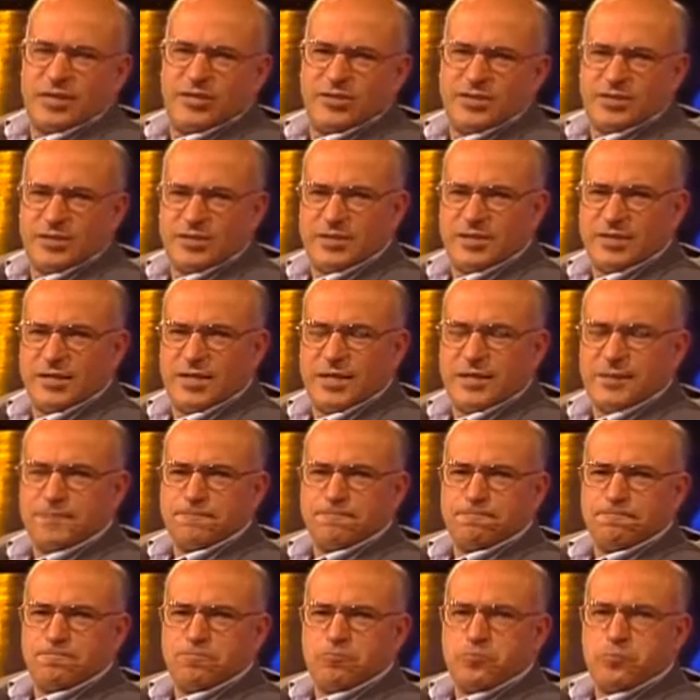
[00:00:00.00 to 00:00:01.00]
أنا شخصيا
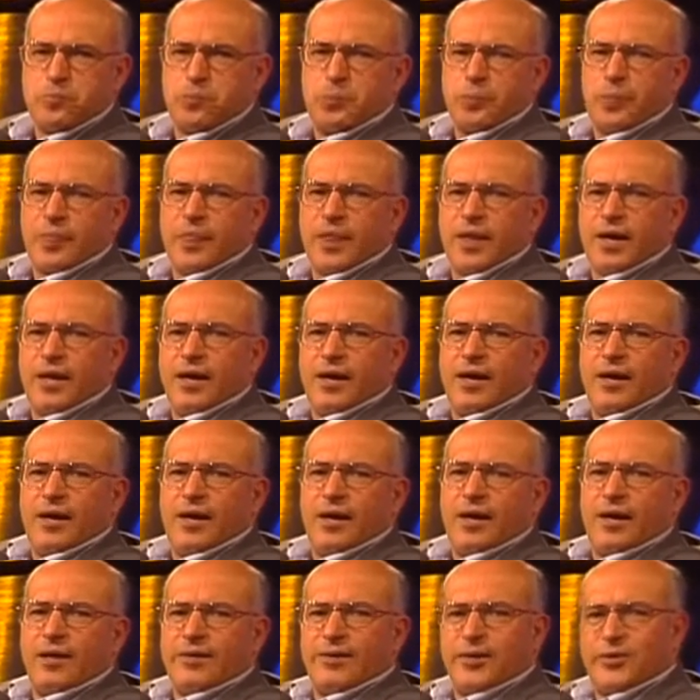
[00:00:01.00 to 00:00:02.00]

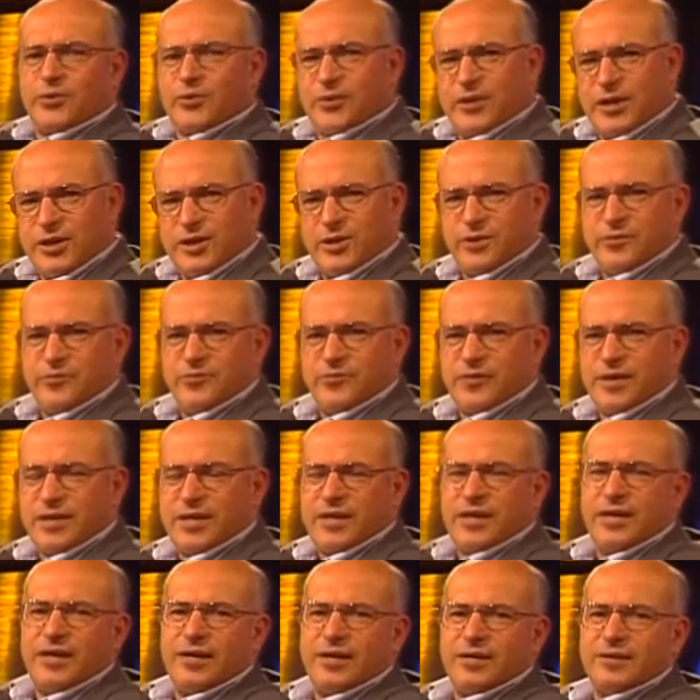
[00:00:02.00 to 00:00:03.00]
حتى تكون عندكم
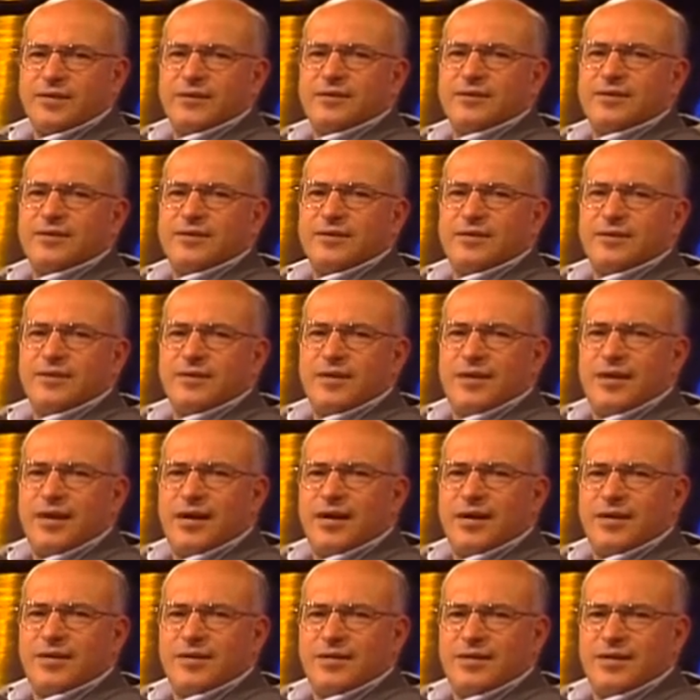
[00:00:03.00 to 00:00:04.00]
فكرة
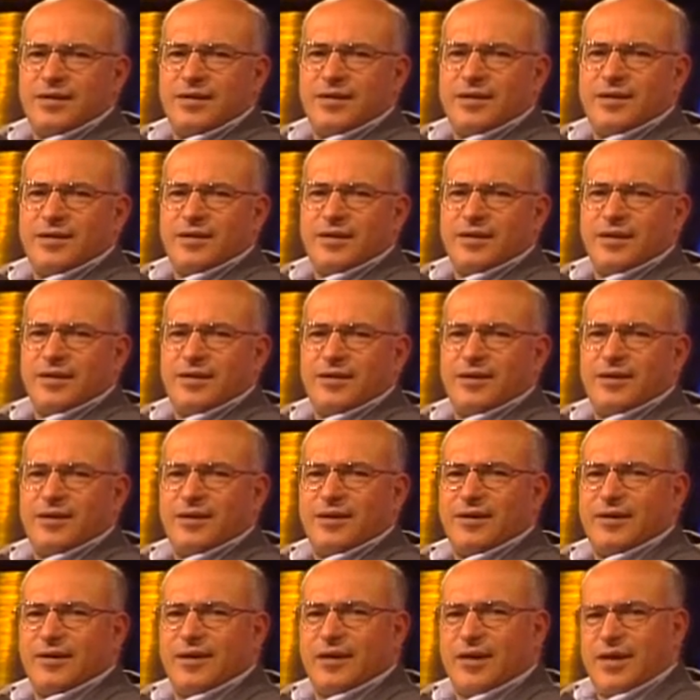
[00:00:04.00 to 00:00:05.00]
عن
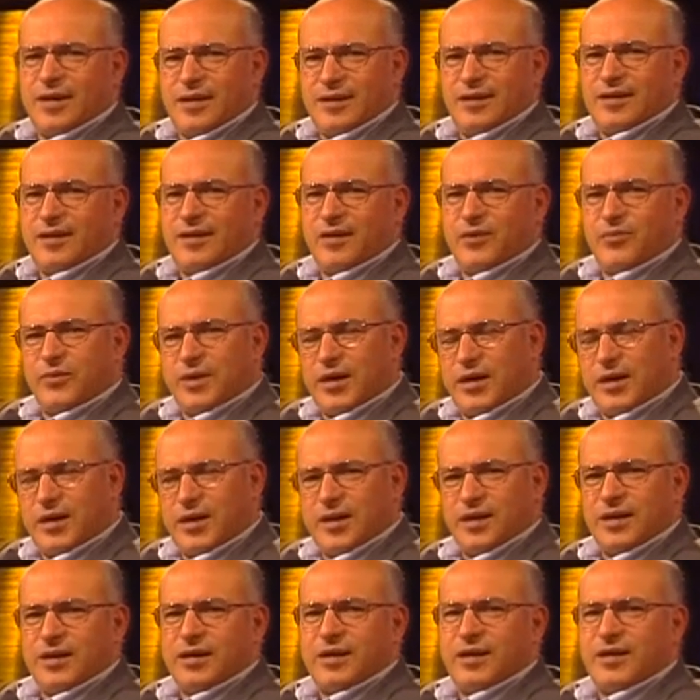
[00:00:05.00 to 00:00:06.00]
آه، عني
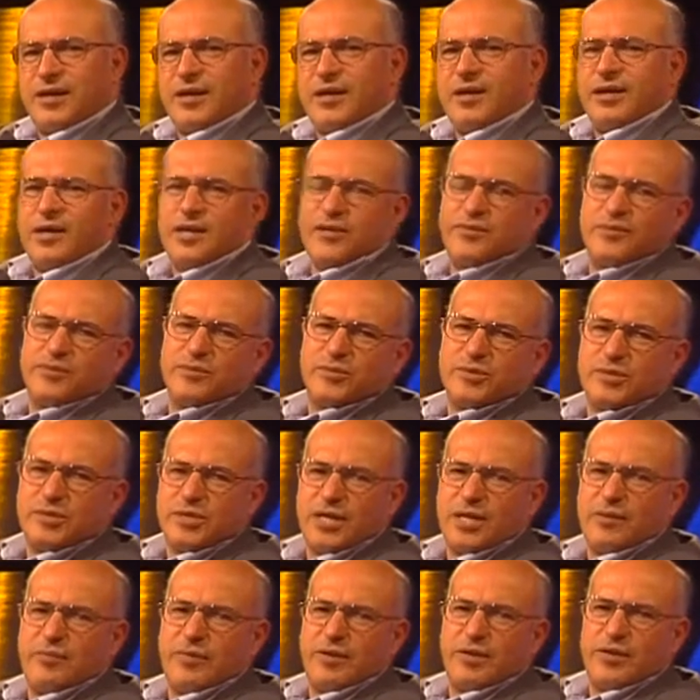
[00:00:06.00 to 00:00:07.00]
وكذلك أكيد في
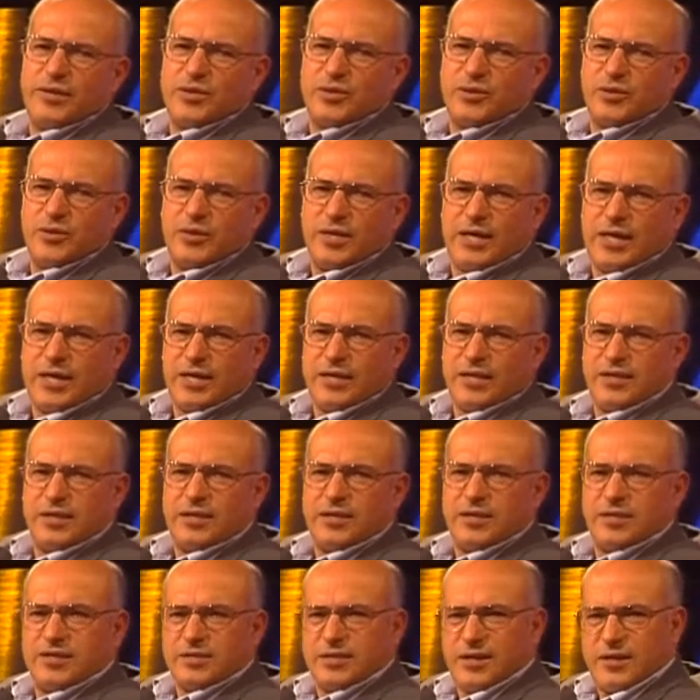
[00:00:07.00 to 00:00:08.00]
المستقبل تكون عندنا
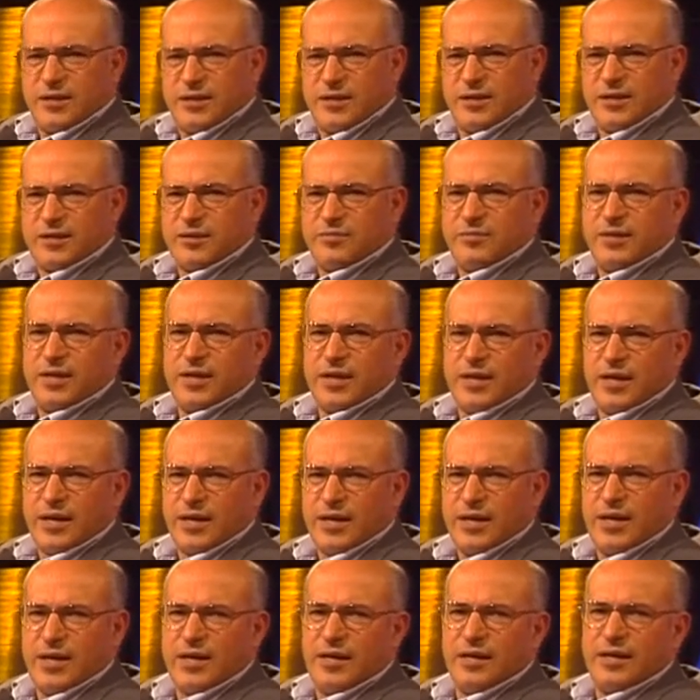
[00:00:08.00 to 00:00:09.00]
اتصالات من
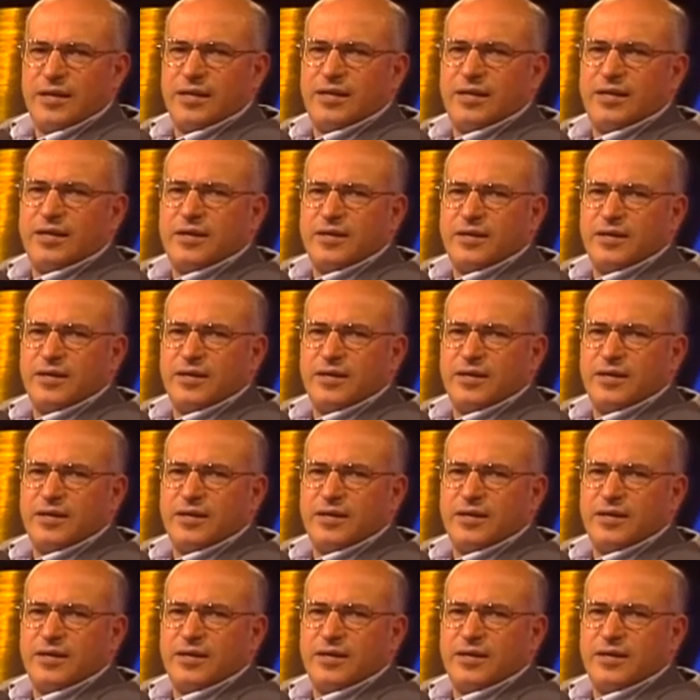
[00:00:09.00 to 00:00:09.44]
خلال